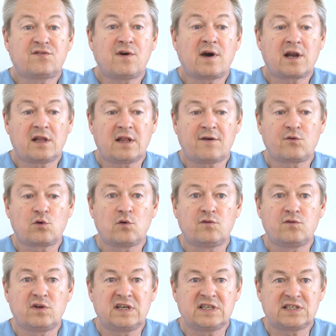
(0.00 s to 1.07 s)
отвара
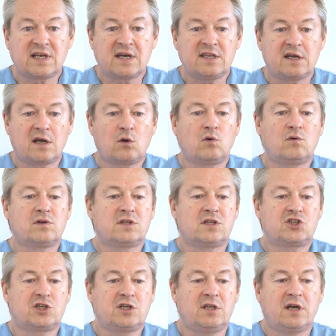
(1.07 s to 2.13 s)
лаврового листа никакого
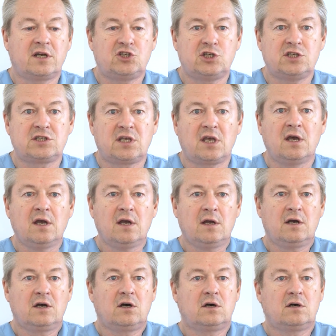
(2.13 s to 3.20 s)
отношения к чистке
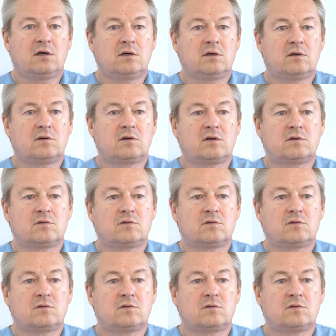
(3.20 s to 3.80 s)
а,